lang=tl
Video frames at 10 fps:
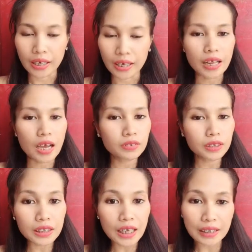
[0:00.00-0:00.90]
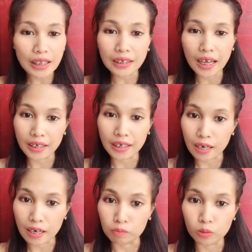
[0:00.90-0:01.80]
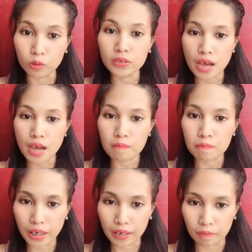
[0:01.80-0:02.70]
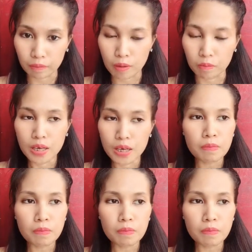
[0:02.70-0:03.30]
And after that, ang gaan-gaan po sa pakiramdam.